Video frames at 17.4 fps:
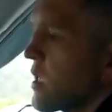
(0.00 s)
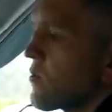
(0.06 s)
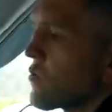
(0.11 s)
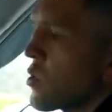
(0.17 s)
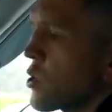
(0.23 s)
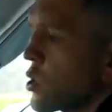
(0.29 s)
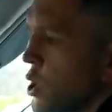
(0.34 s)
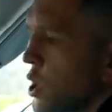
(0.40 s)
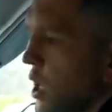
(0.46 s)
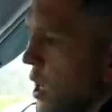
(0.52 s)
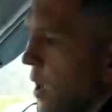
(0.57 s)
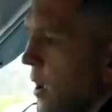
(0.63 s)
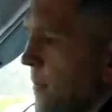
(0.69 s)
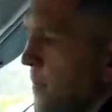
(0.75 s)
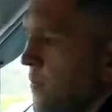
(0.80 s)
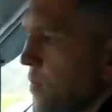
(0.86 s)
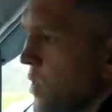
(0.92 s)

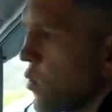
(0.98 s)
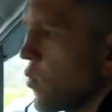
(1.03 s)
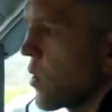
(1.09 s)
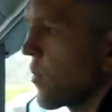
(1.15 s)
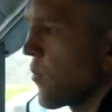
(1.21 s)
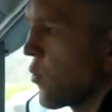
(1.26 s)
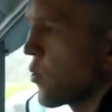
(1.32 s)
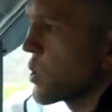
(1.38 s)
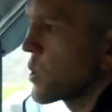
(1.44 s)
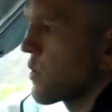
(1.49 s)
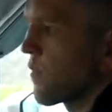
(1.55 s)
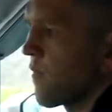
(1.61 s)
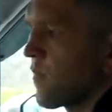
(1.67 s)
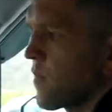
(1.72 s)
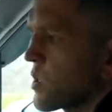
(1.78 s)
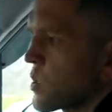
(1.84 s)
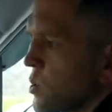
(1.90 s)
немножечко у
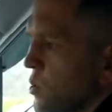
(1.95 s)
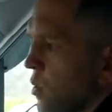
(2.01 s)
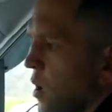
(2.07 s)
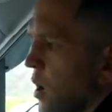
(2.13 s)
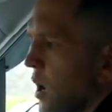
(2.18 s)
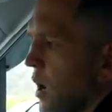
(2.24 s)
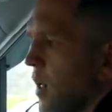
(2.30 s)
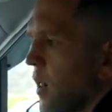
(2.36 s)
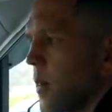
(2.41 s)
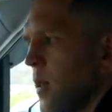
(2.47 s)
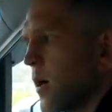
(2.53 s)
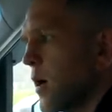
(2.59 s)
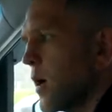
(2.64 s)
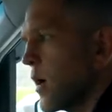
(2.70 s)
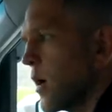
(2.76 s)
японцев визуал,